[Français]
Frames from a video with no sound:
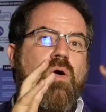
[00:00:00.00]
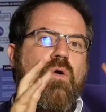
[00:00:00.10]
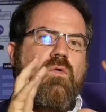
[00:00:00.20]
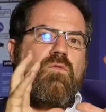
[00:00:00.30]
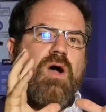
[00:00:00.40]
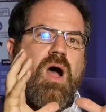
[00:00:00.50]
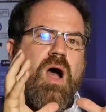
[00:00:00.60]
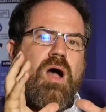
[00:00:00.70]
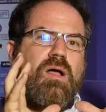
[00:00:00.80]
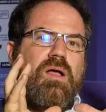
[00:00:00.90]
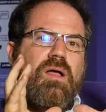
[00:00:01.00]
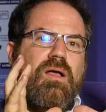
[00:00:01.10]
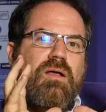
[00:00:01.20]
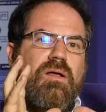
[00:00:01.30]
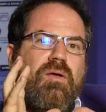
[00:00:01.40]
on va,
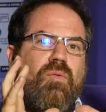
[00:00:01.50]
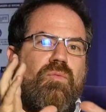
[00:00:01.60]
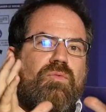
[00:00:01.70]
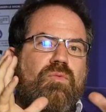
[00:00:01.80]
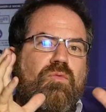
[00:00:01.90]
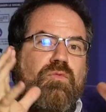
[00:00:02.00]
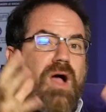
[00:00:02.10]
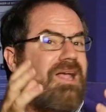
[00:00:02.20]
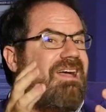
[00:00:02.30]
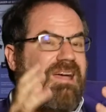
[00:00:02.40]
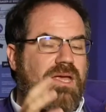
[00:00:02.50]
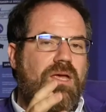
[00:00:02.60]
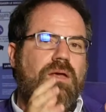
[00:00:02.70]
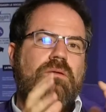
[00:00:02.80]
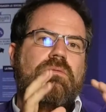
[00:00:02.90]
on, va
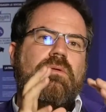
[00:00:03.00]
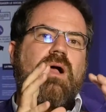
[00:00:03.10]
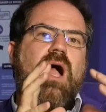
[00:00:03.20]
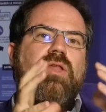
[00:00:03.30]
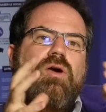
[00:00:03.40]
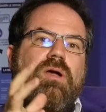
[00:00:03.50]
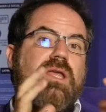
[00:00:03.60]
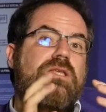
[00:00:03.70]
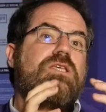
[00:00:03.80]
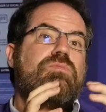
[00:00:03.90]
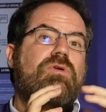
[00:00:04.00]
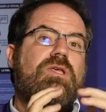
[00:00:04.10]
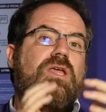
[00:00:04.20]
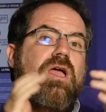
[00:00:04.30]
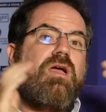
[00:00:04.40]
créer un organisme
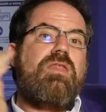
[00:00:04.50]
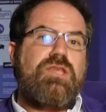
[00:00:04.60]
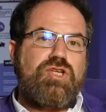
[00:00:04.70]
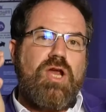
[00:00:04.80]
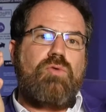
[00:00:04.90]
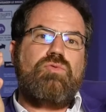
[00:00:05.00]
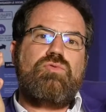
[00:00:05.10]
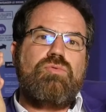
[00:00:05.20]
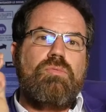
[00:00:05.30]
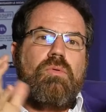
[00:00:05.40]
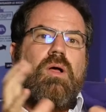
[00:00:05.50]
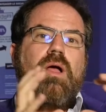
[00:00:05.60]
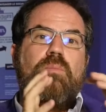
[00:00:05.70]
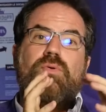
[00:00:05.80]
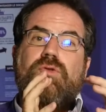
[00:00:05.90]
qui est à une échelle au-dessus,
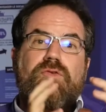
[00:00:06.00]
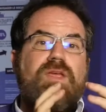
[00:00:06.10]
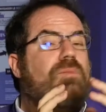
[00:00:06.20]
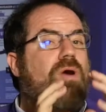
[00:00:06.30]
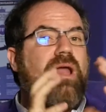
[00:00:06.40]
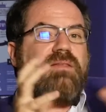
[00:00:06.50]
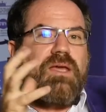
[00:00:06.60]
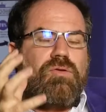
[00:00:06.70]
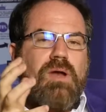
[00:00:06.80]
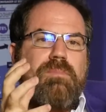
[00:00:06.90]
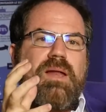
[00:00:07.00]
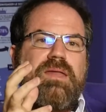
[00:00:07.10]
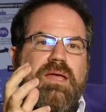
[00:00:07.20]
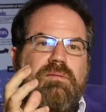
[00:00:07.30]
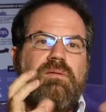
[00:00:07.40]
potentiellement à la taille de la
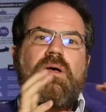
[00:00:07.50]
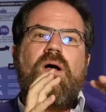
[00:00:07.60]
planète.